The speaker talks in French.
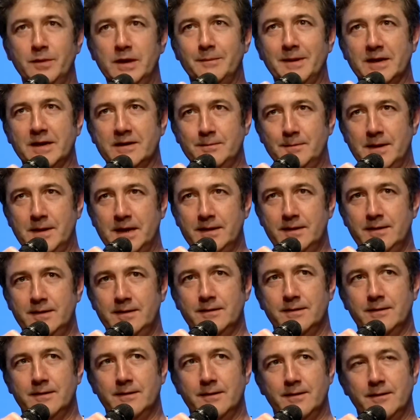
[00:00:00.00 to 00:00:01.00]

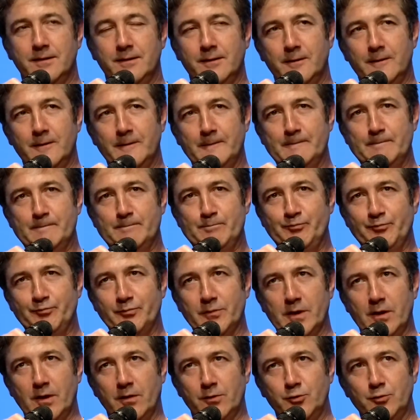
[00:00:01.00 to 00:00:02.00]
Batman euh,
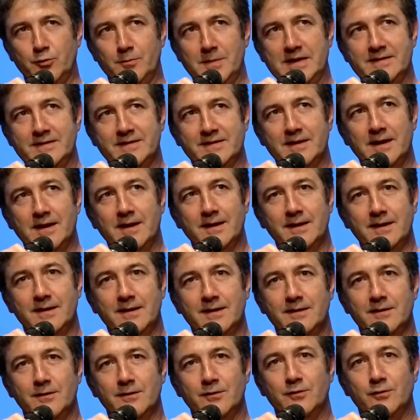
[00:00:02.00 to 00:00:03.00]
en
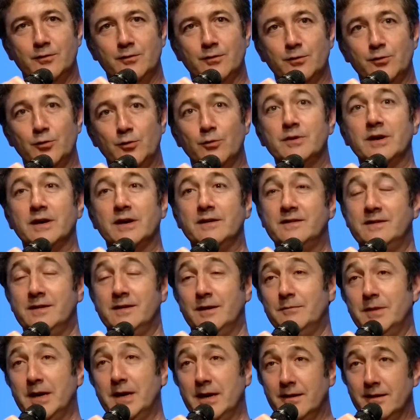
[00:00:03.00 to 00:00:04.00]
2005 sur donc
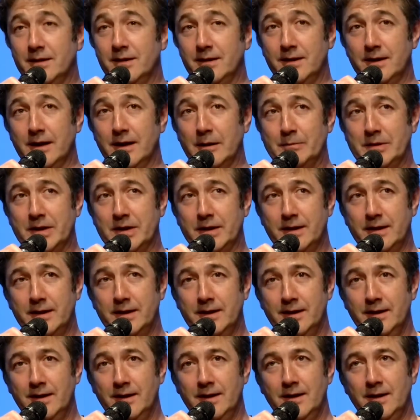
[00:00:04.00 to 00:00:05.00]
Christian Bell. Et
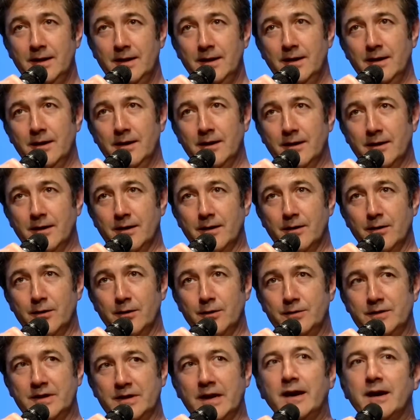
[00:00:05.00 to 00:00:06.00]
après, euh,
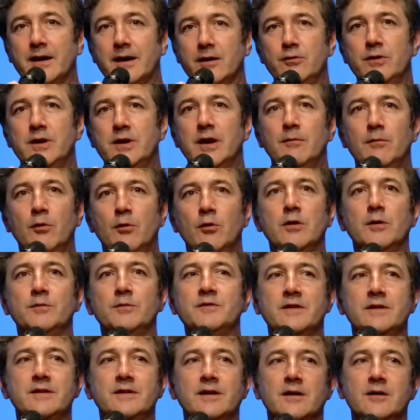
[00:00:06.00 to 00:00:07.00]
très régulièrement, comme
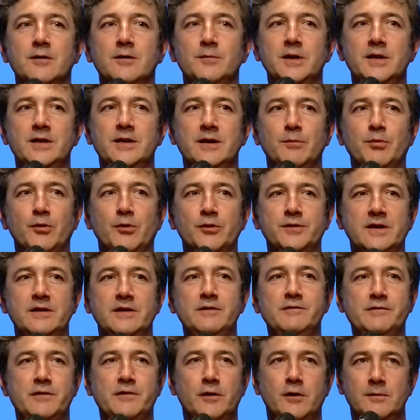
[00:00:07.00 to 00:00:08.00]
c'est un comédien
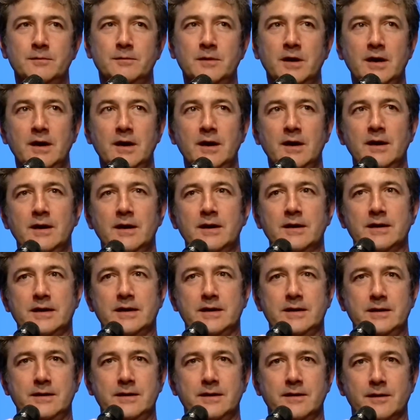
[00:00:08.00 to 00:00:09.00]
protéiforme,
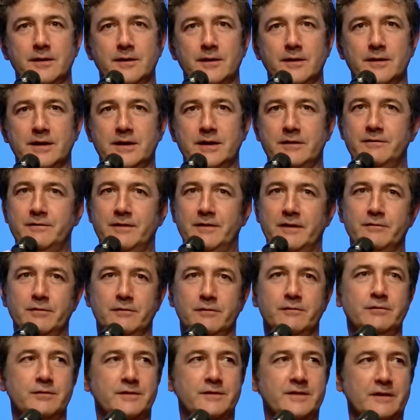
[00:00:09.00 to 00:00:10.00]
qui, qui va,
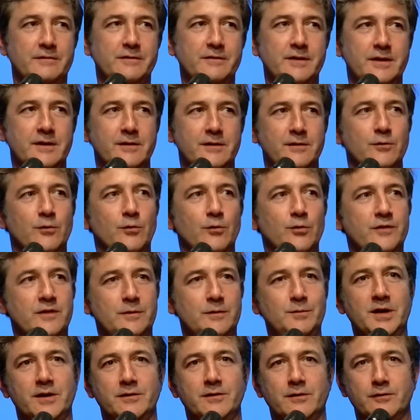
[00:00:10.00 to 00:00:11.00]
vous le savez,
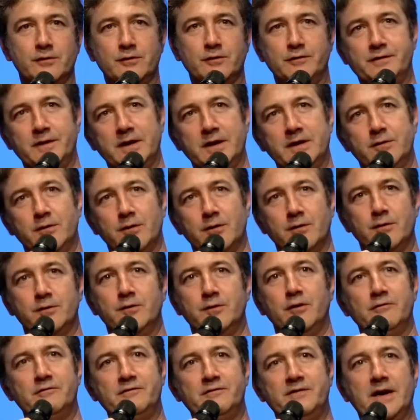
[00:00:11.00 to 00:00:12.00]
aussi bien dans The Fighter que
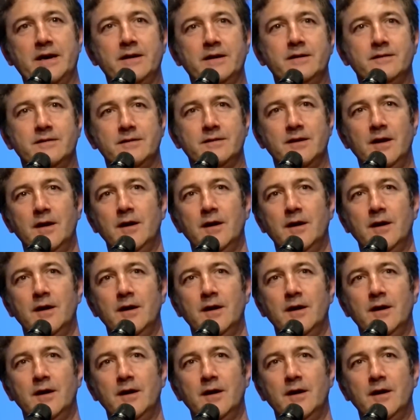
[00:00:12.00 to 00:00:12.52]
dans Vice,